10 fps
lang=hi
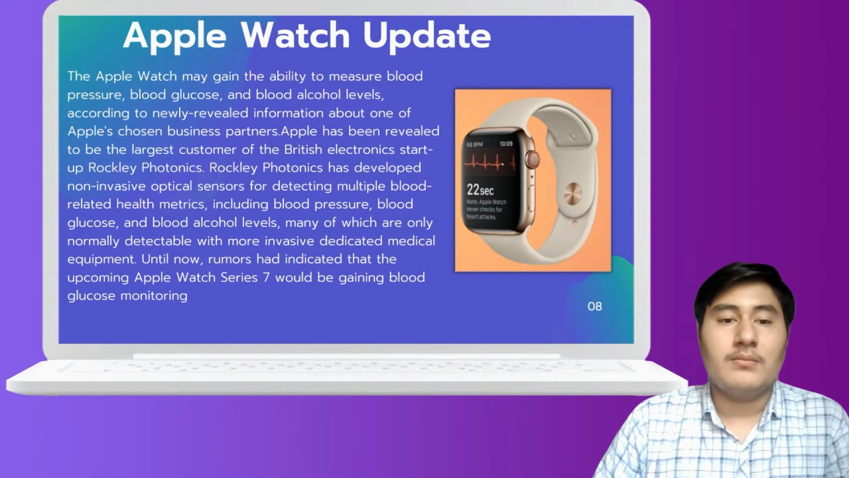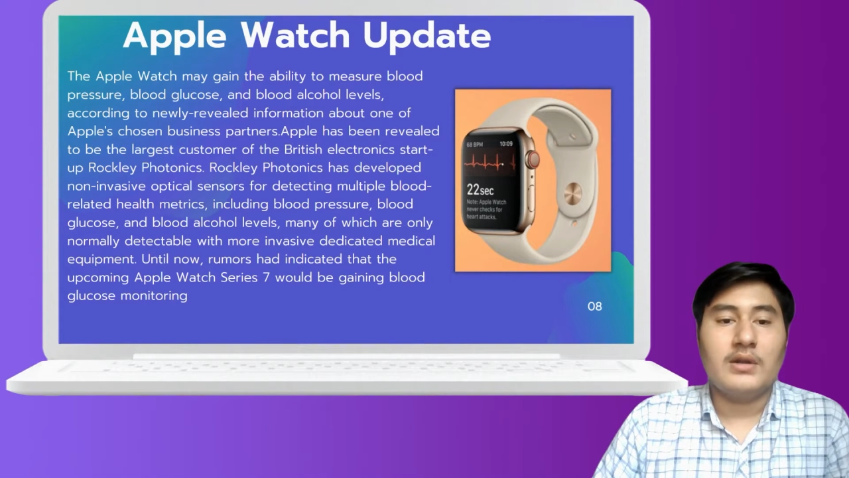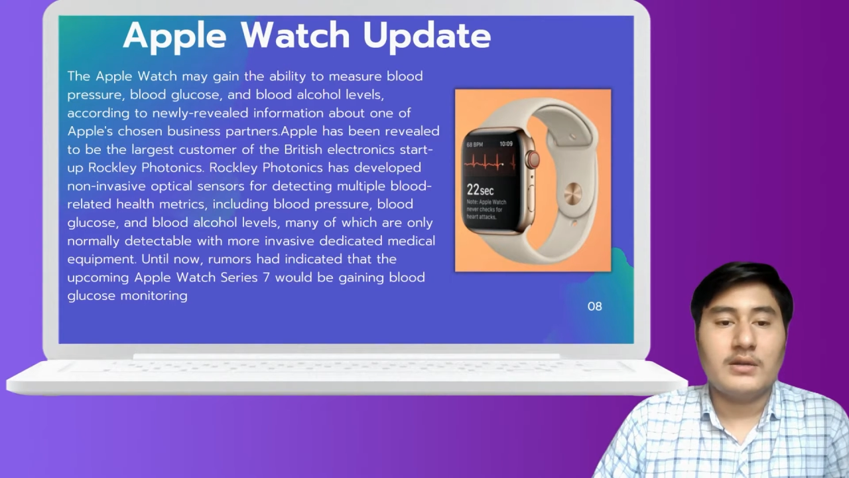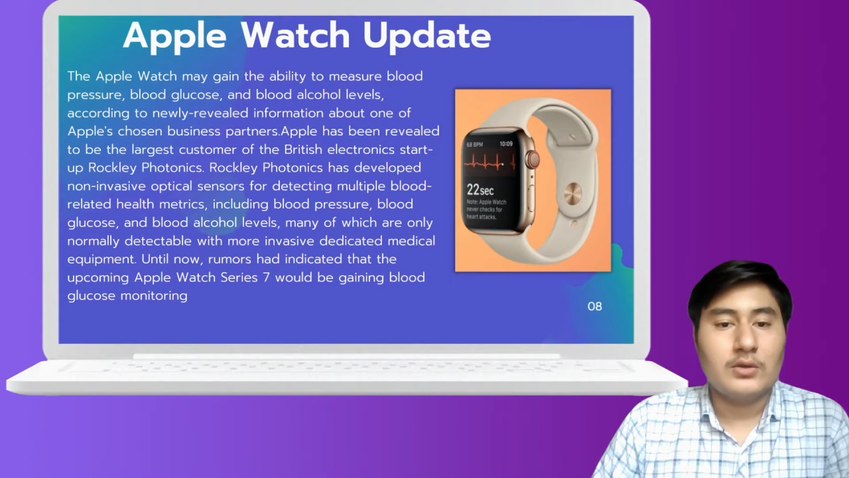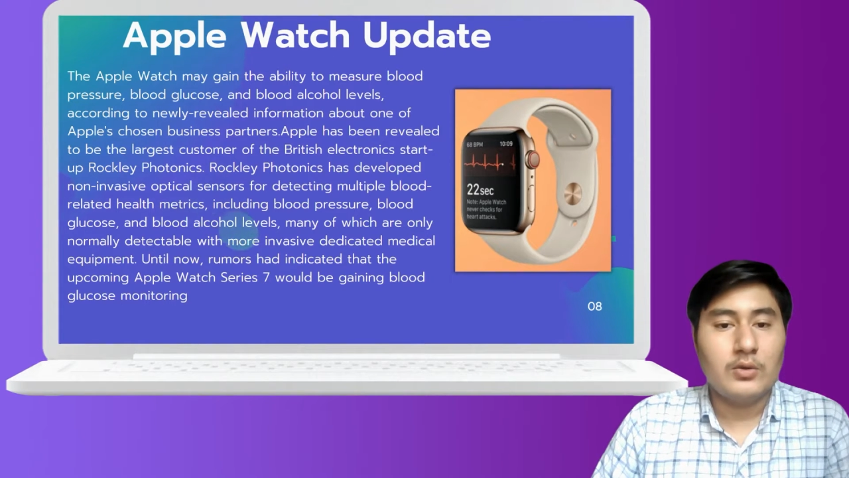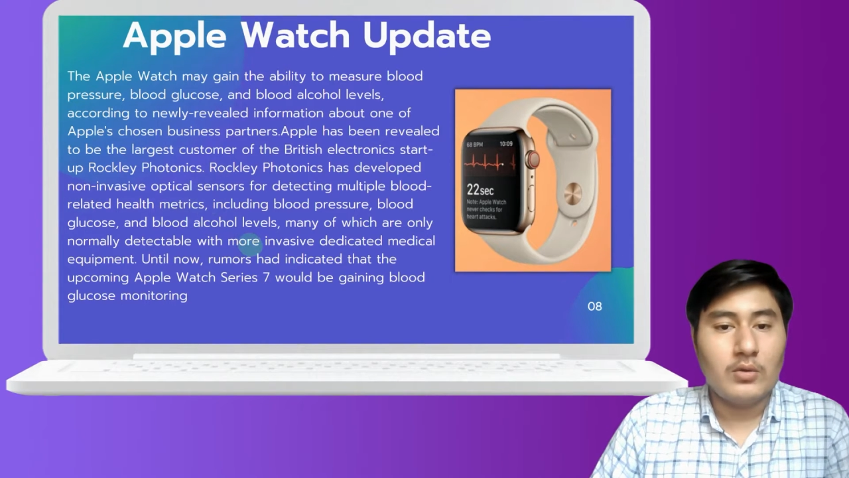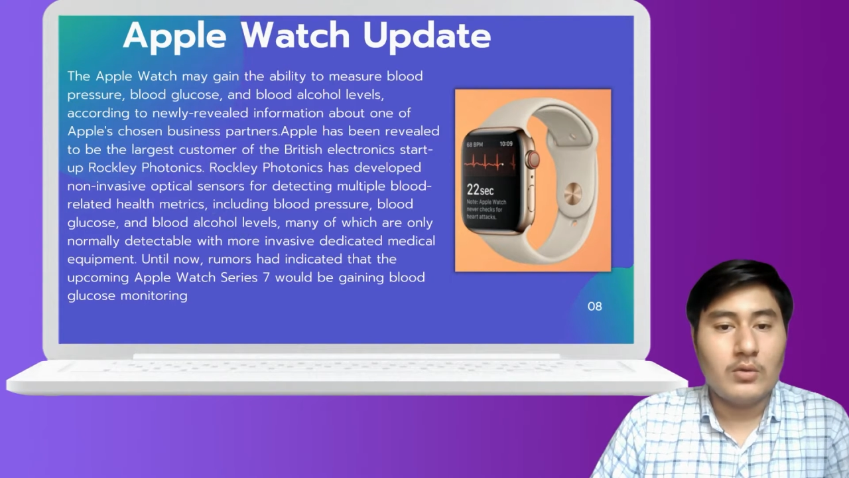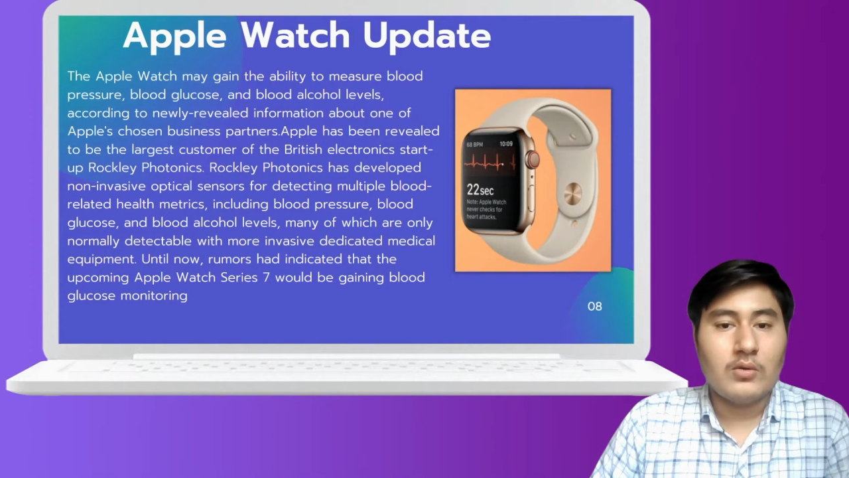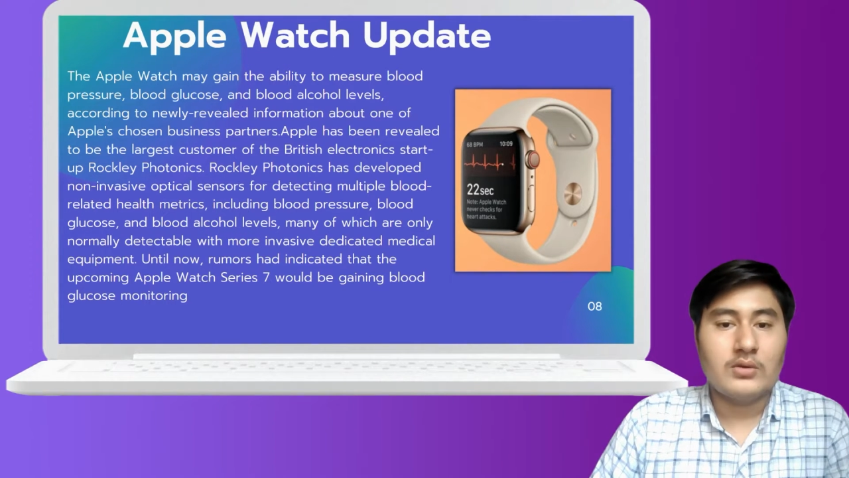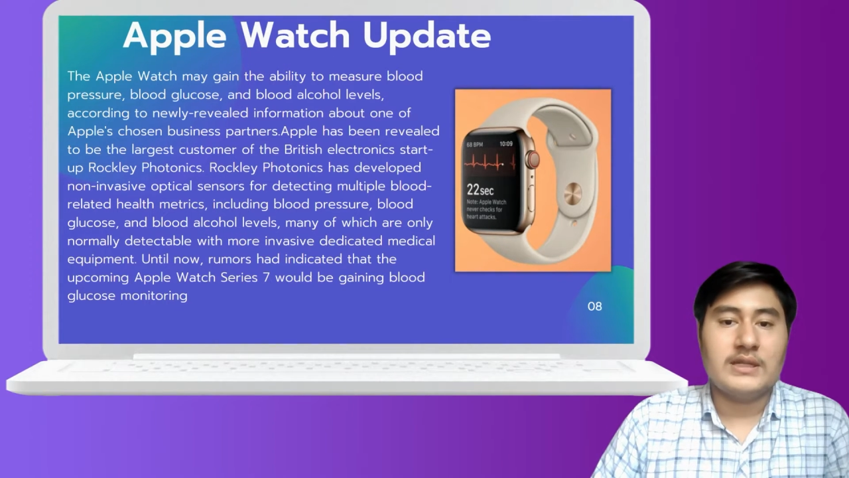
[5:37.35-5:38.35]
blood
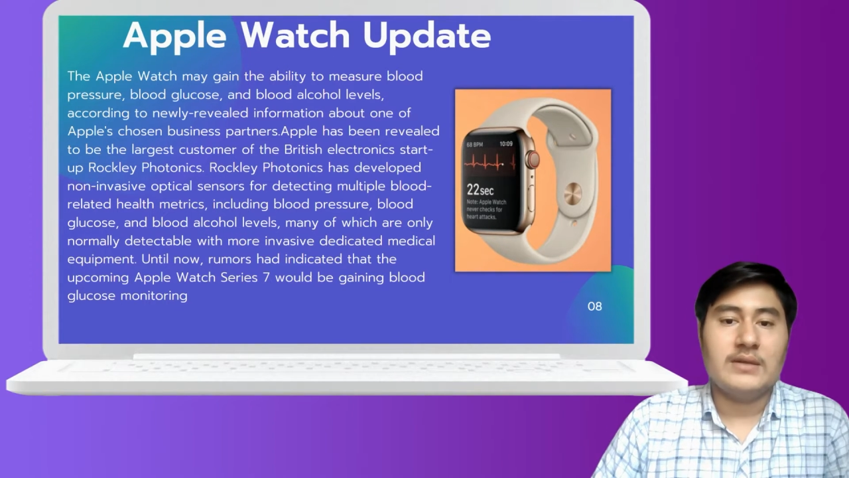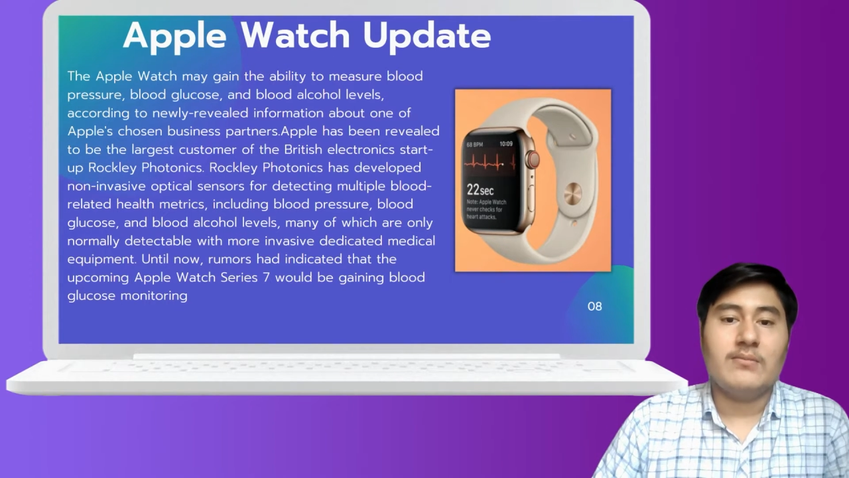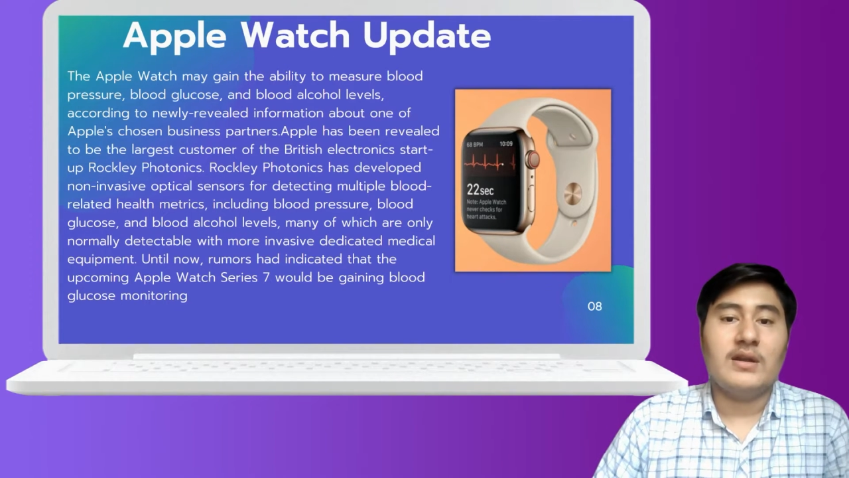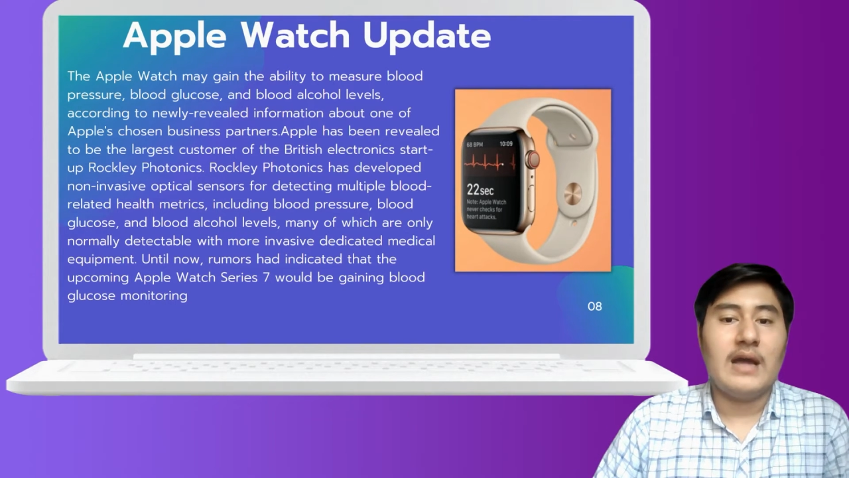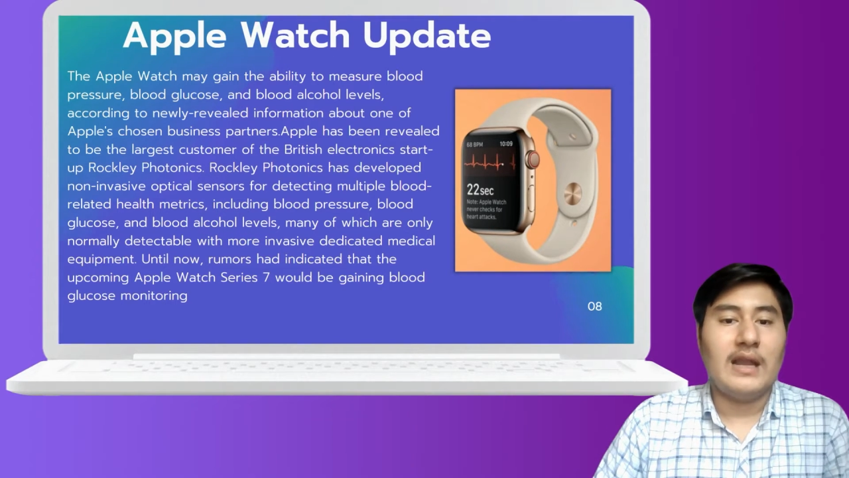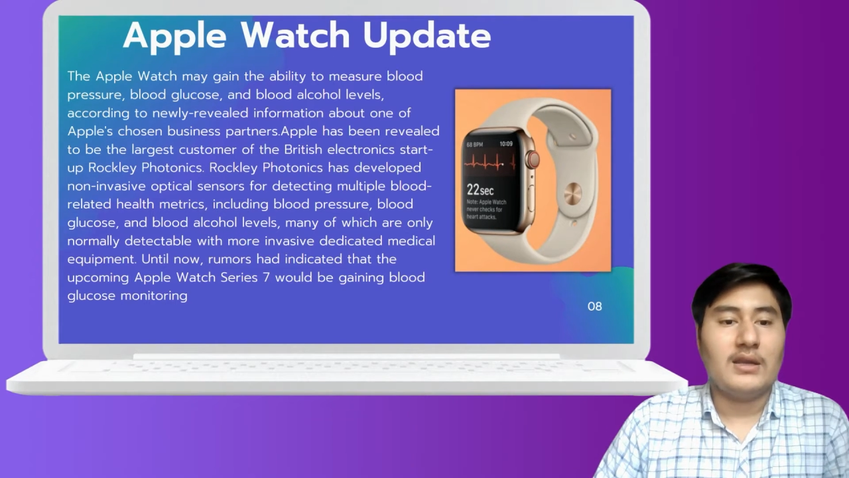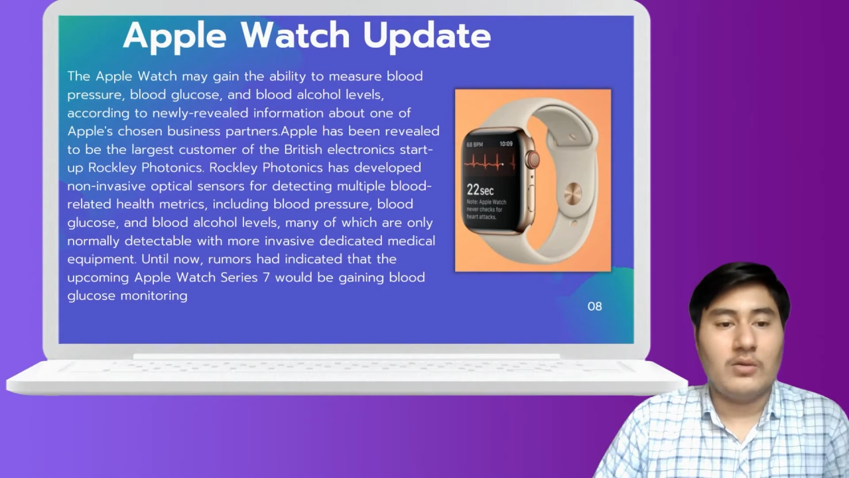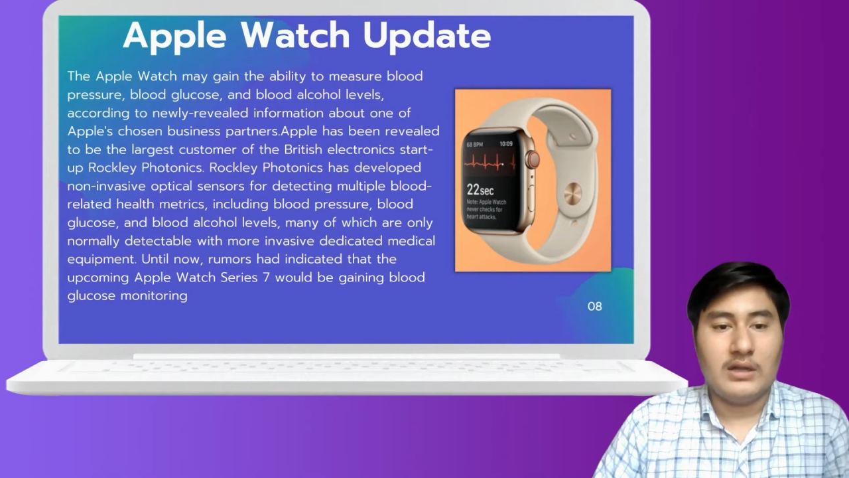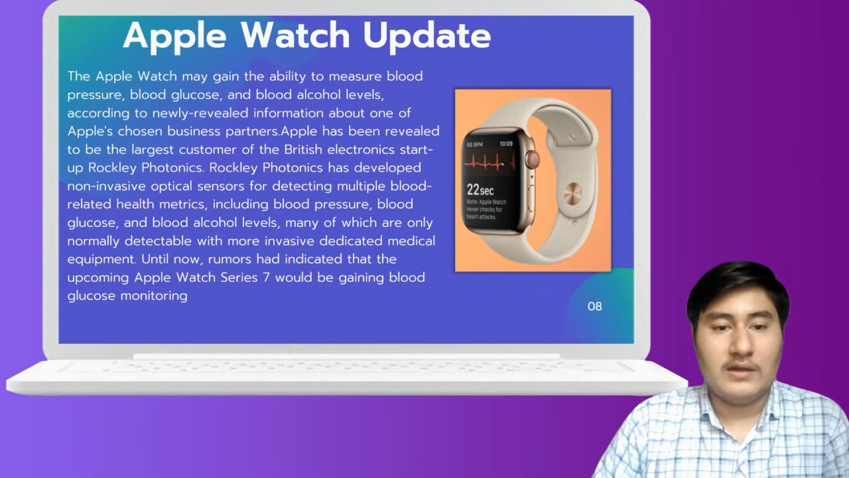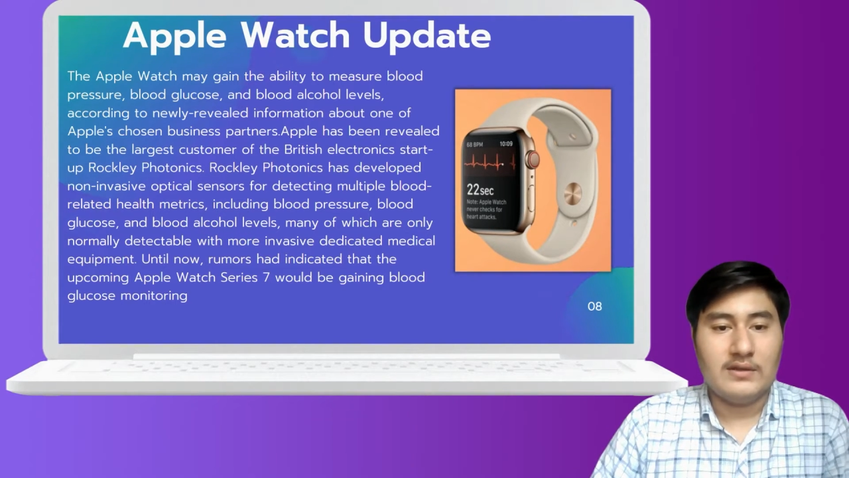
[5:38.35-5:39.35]
glucose and blood
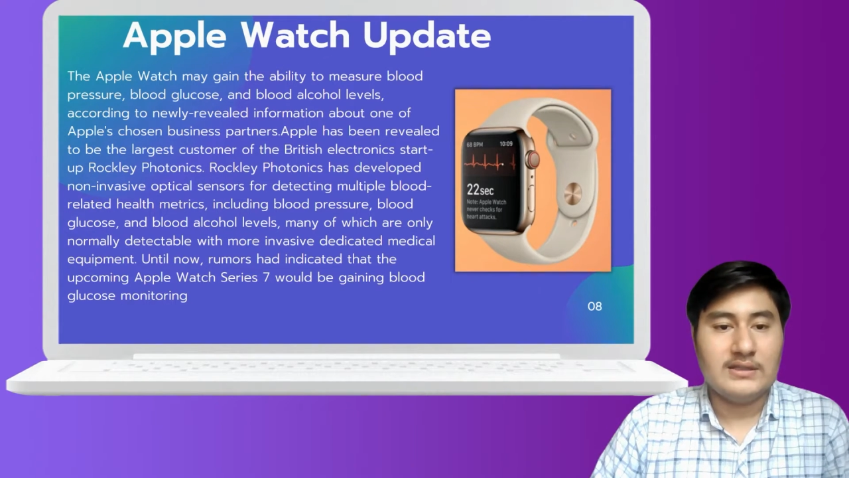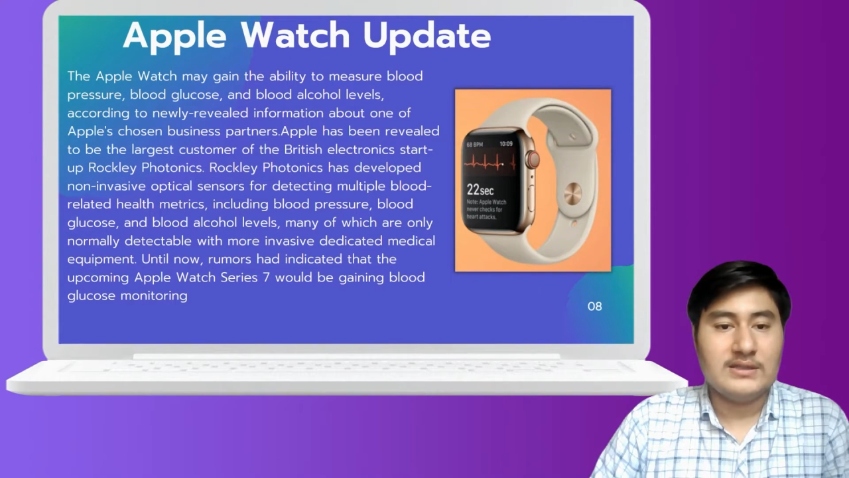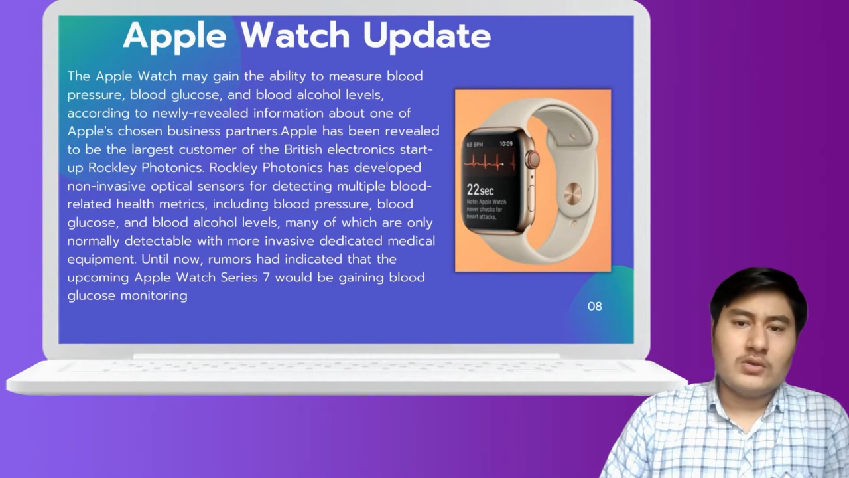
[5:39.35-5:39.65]
alcohol levels.